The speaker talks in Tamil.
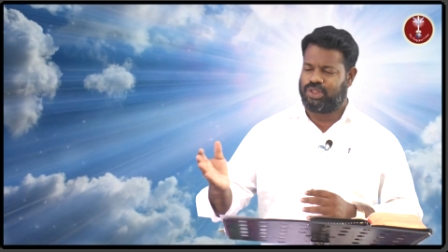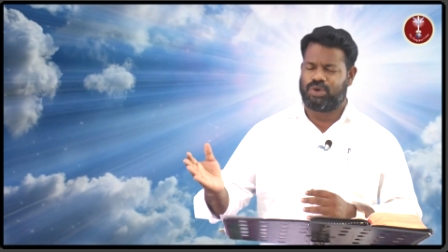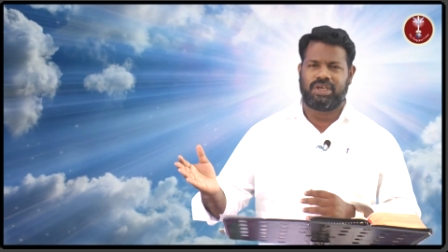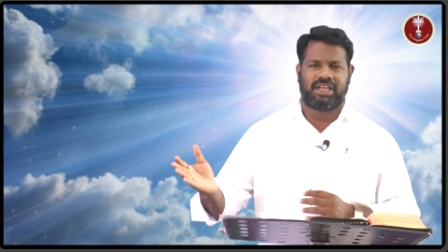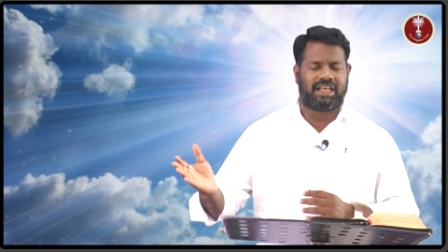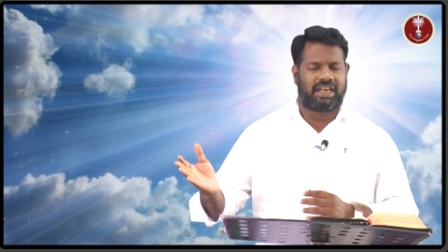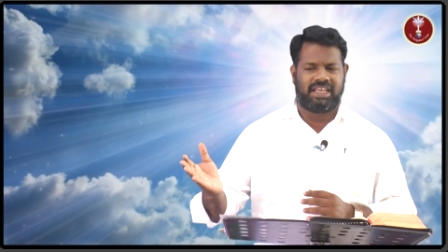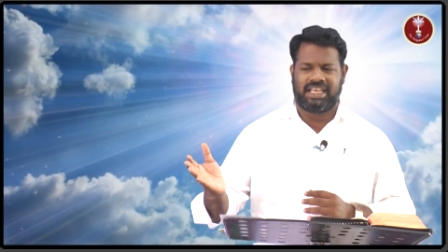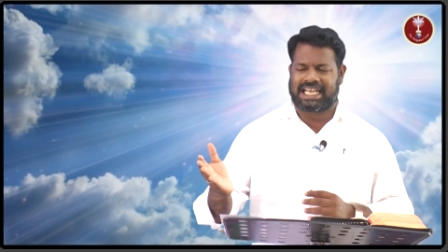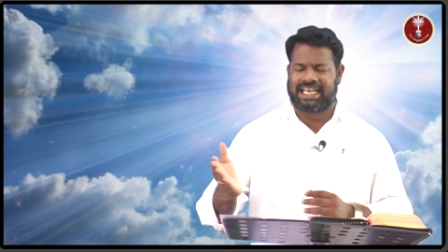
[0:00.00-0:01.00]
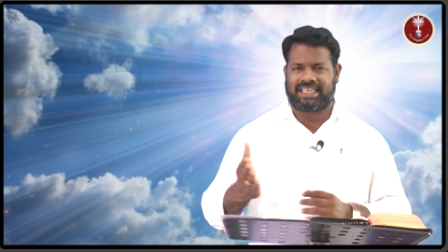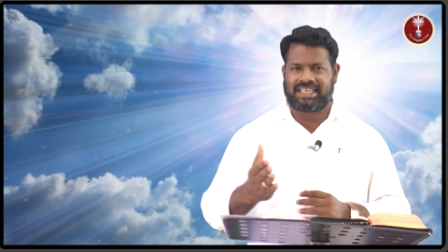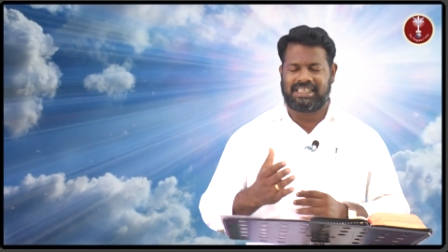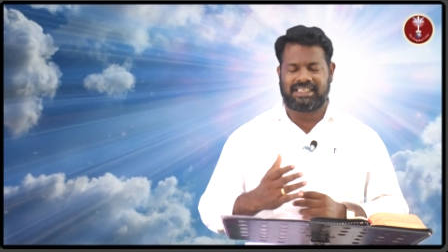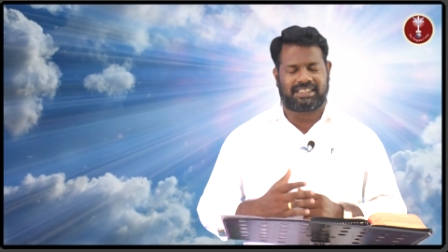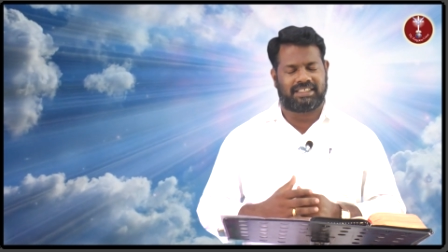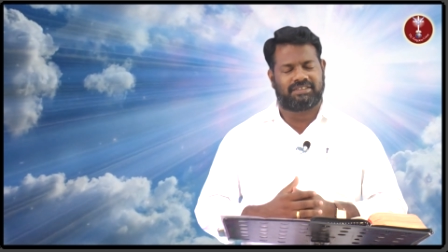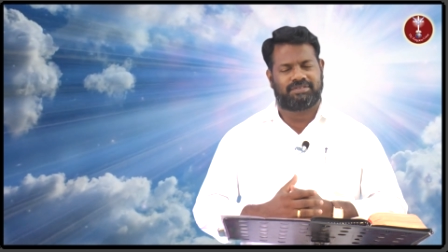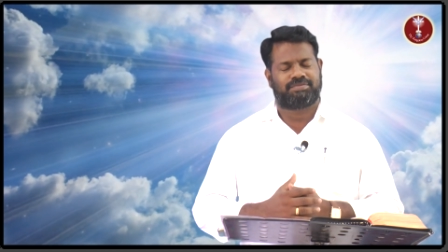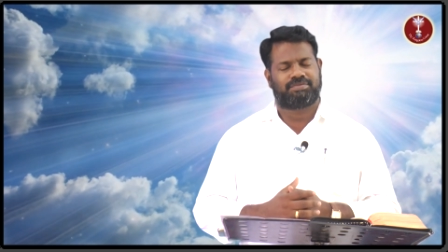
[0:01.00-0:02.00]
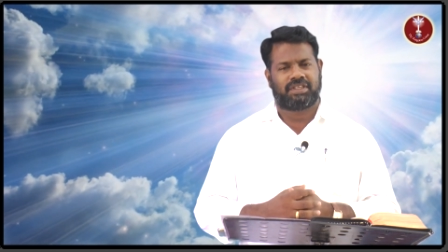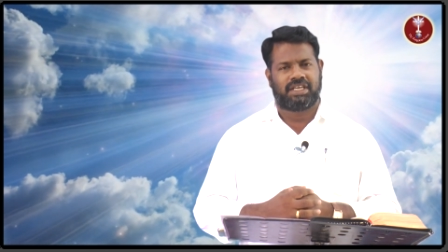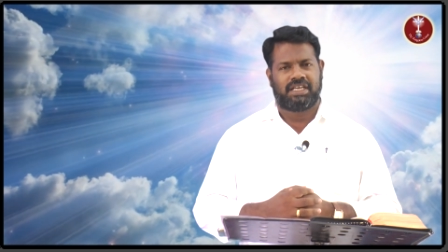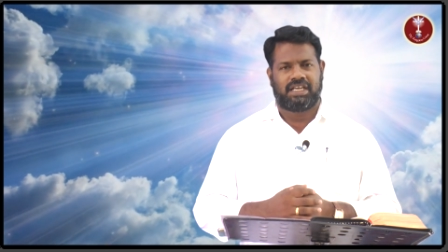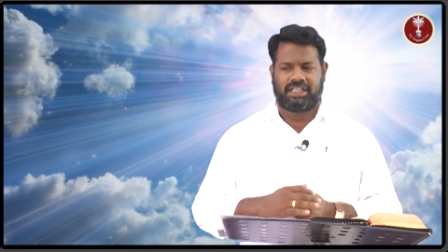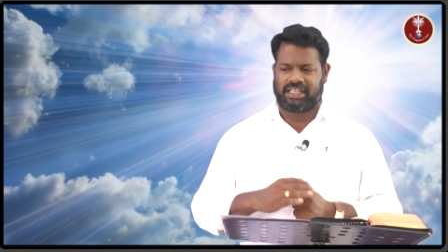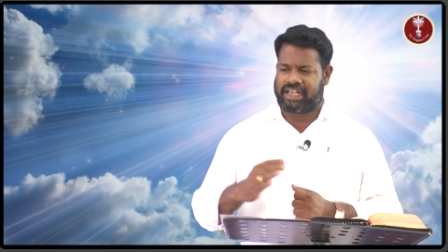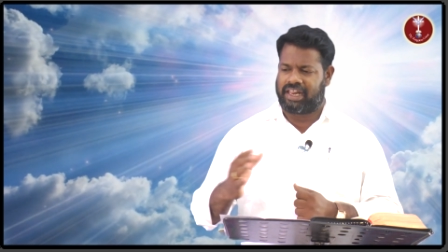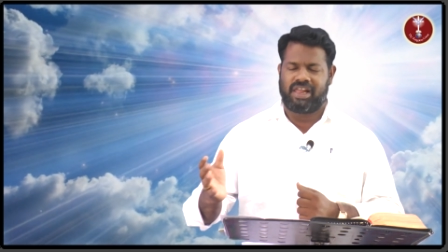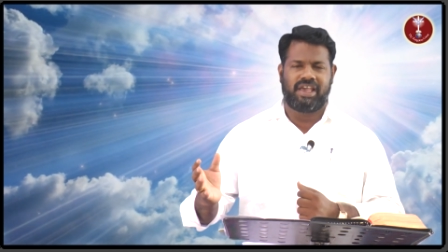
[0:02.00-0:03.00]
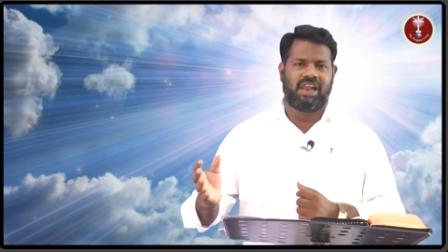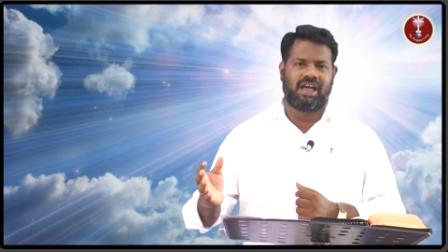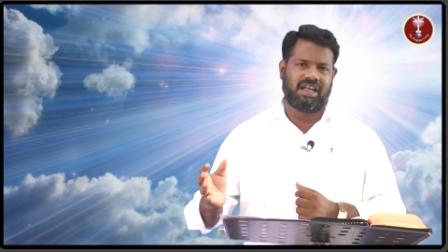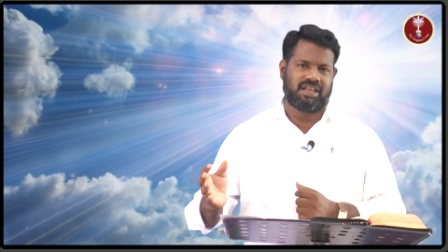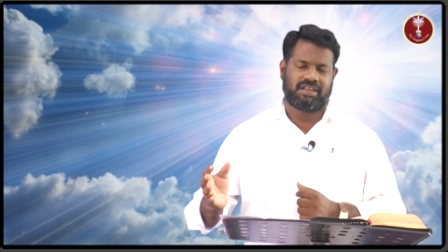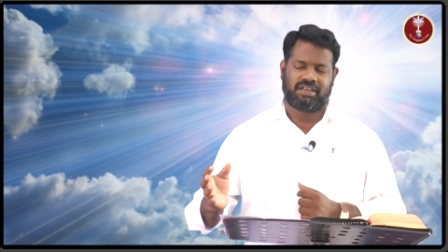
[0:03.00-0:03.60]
இதோ இங்கே நிறைய கற்கள் இருக்குது அந்த கல்லையெல்லாம்